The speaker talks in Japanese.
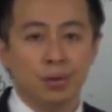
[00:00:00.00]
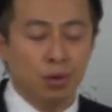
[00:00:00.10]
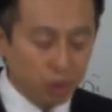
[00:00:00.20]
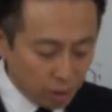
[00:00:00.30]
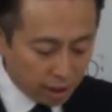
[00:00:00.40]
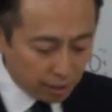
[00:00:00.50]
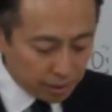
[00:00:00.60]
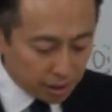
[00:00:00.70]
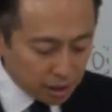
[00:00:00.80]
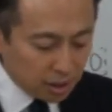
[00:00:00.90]
これ重要になってきま
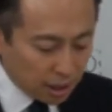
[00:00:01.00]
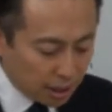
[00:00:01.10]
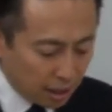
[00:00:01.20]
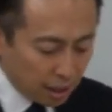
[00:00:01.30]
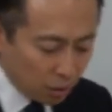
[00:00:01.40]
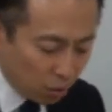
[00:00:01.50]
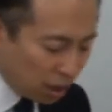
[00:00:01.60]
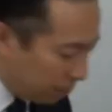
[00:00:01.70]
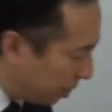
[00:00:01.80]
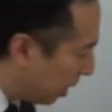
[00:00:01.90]
すですから今
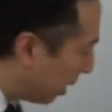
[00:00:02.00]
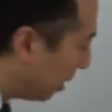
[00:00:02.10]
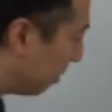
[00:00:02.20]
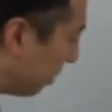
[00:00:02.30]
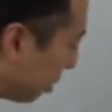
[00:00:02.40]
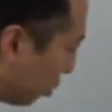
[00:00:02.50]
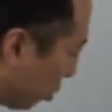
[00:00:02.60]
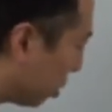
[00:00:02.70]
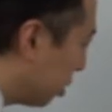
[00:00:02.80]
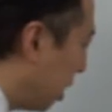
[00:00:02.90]
回はまず
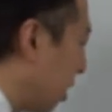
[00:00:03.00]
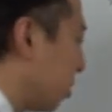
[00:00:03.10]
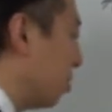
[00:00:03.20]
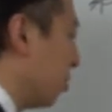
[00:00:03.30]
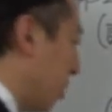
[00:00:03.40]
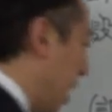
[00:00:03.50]
一つ出てくるの